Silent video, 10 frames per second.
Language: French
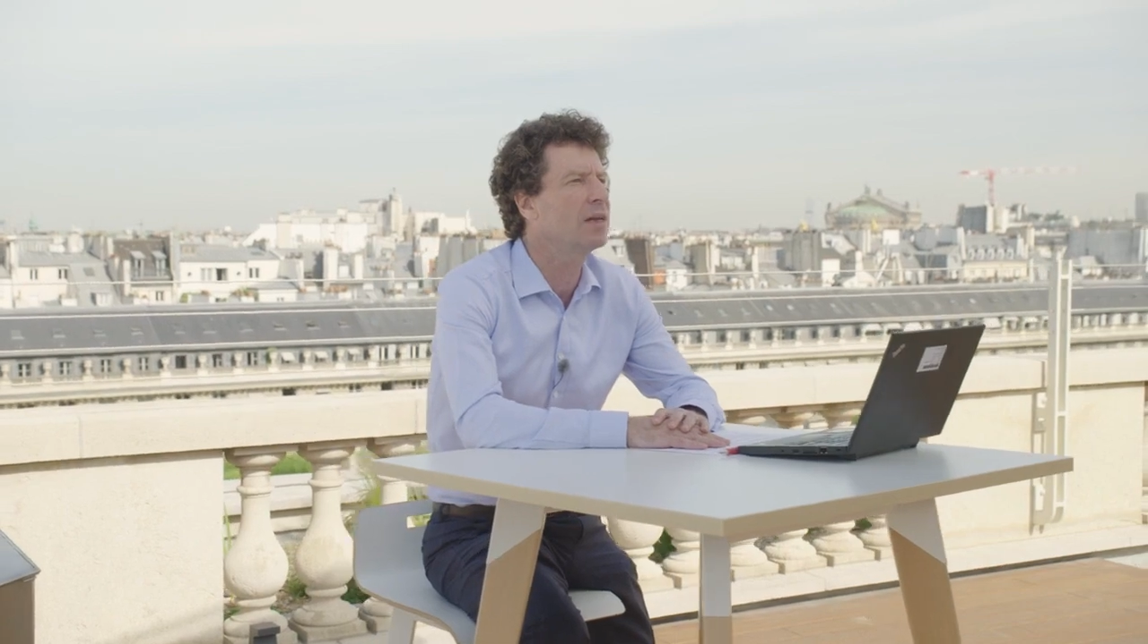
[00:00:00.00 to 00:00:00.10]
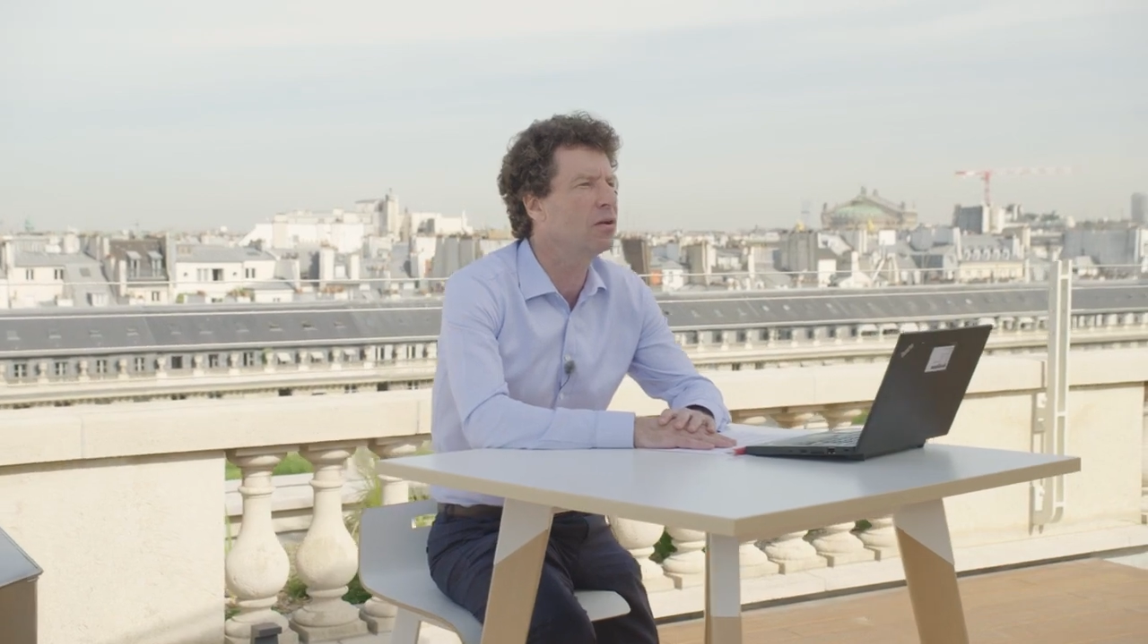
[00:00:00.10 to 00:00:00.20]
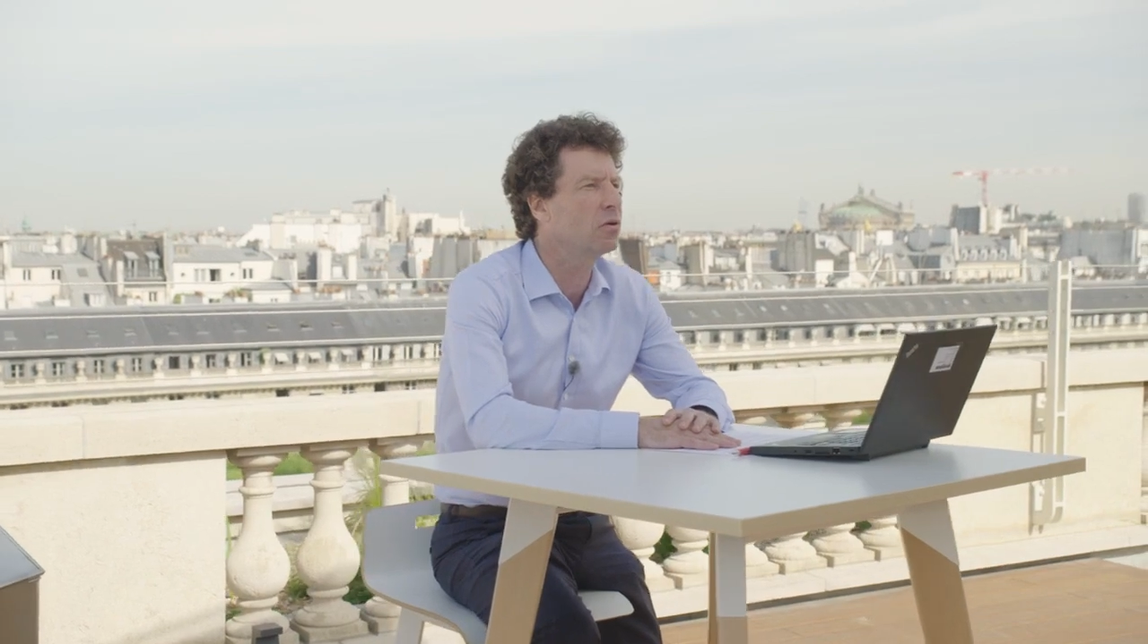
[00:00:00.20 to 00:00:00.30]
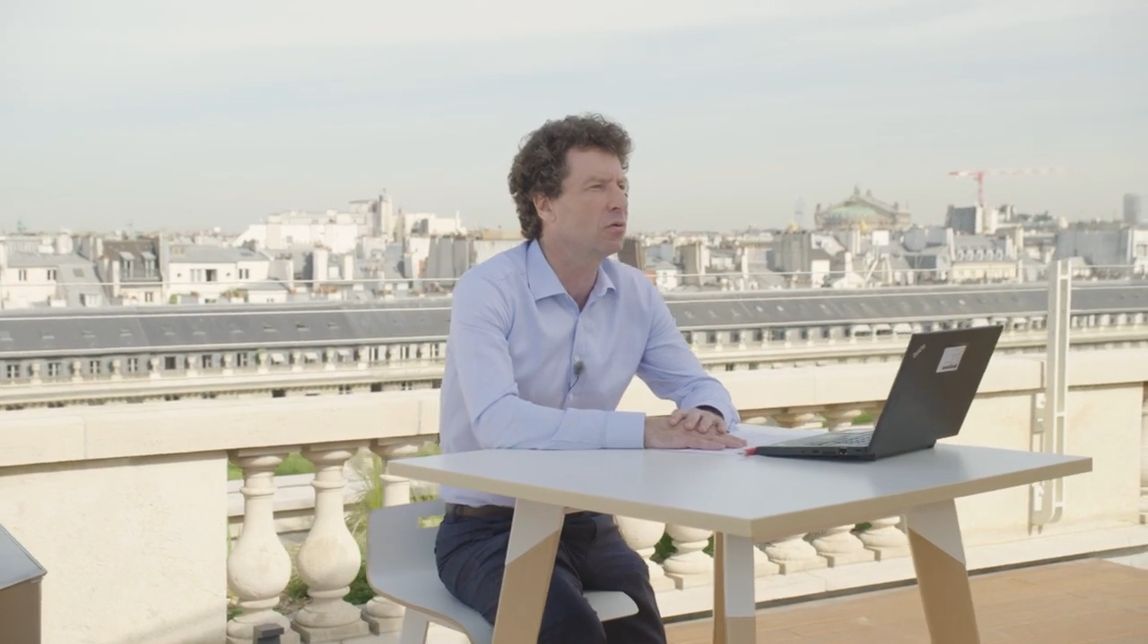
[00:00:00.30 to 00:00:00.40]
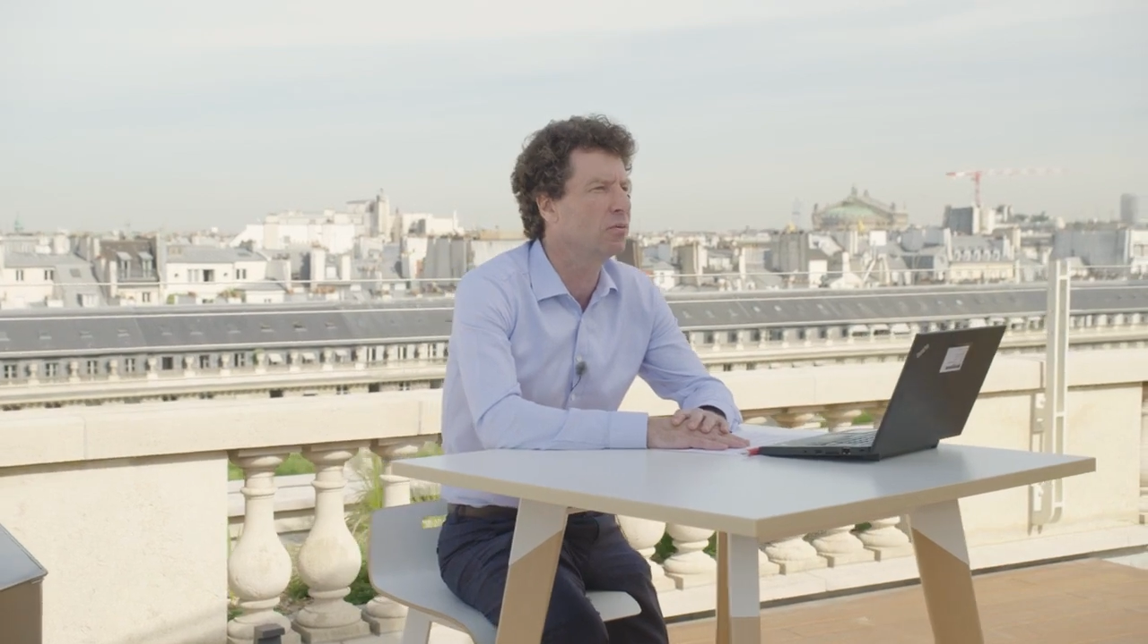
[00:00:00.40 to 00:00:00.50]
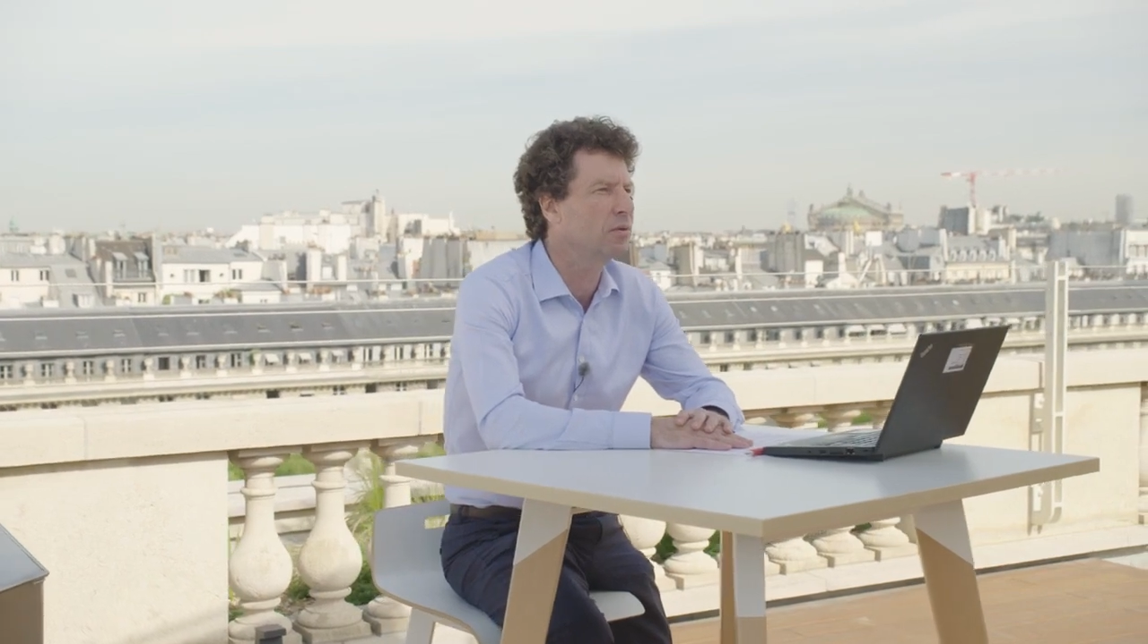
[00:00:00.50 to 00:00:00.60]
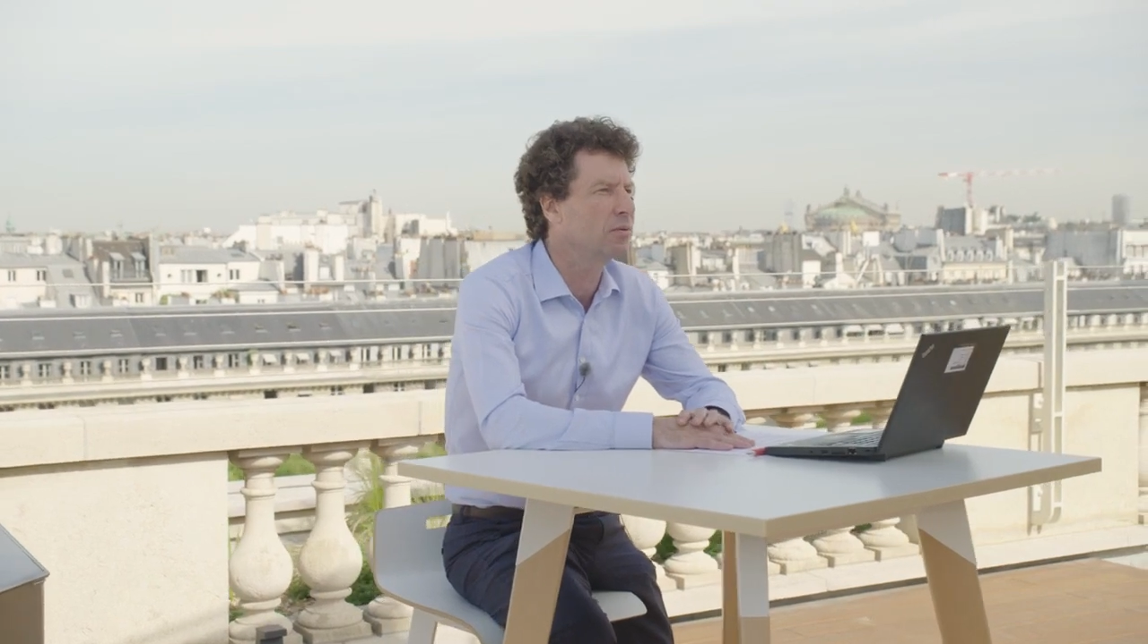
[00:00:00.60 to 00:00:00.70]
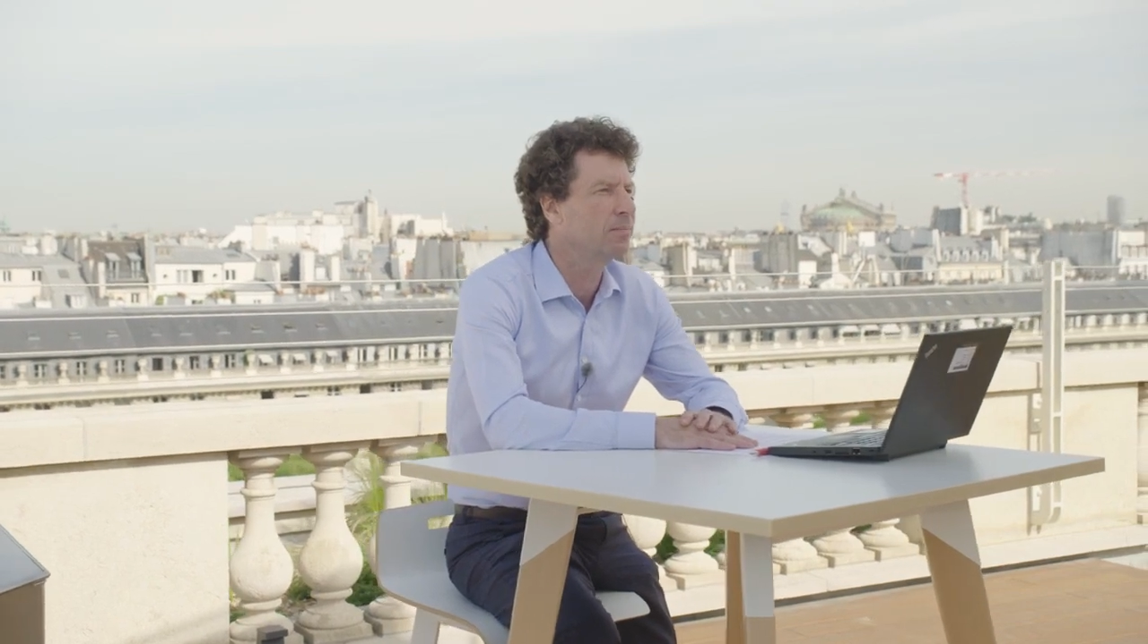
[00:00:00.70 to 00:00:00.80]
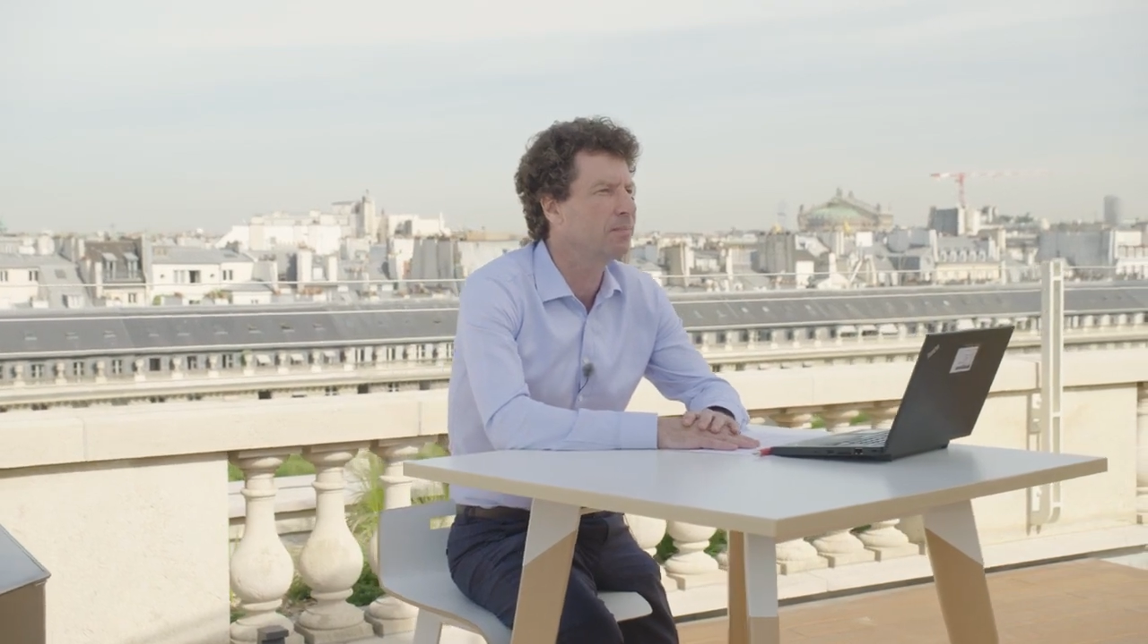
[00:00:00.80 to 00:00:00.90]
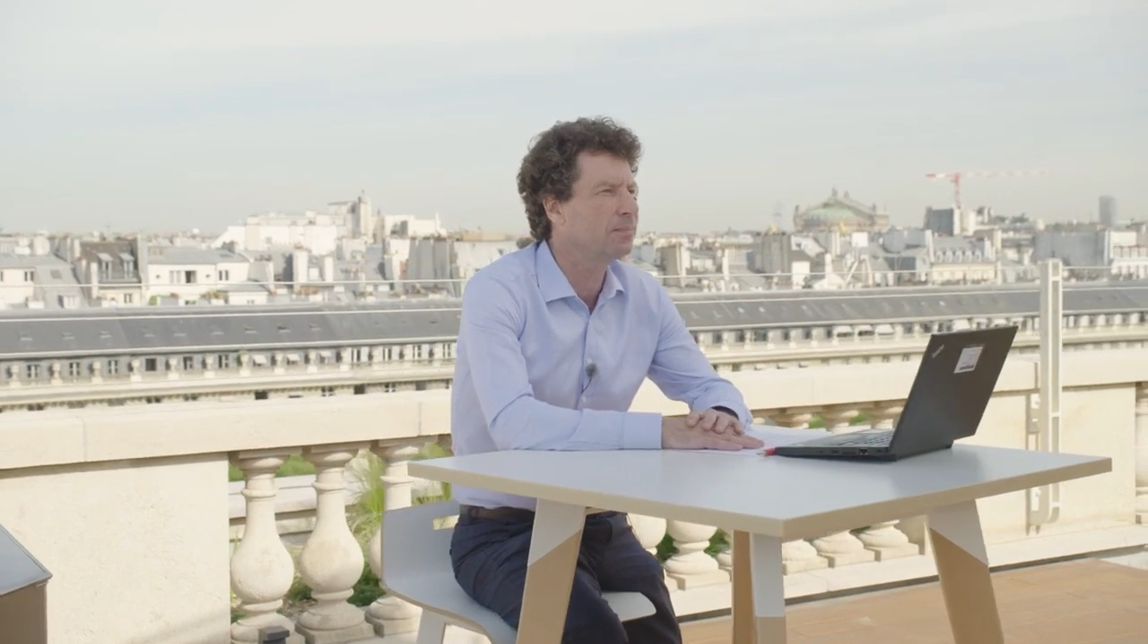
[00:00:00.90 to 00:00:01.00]
bien en
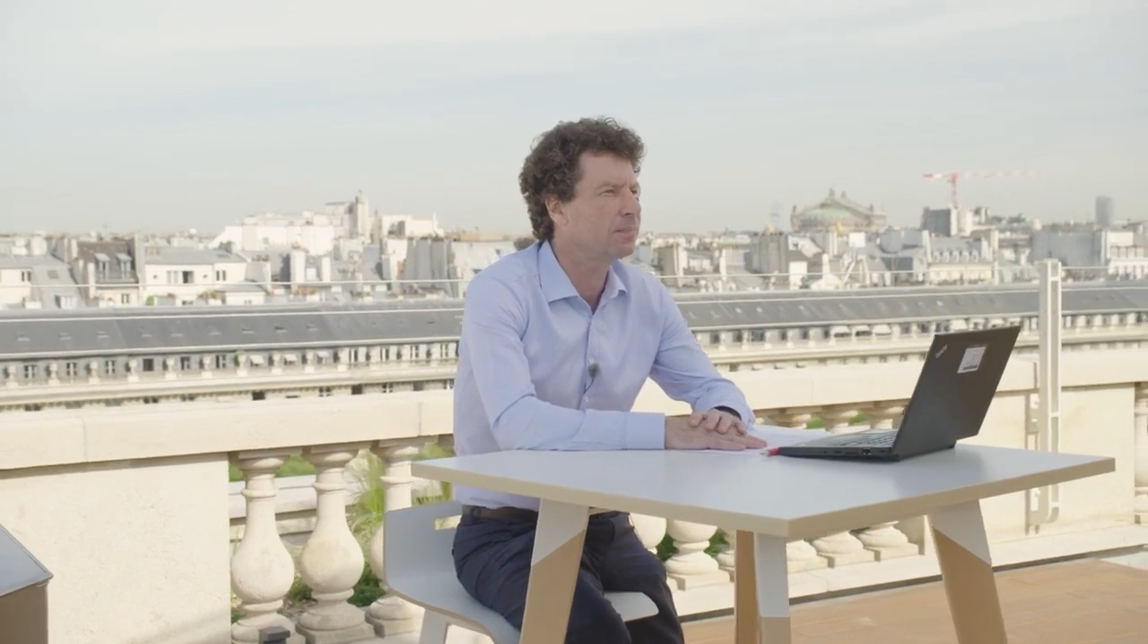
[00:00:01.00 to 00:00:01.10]
compte.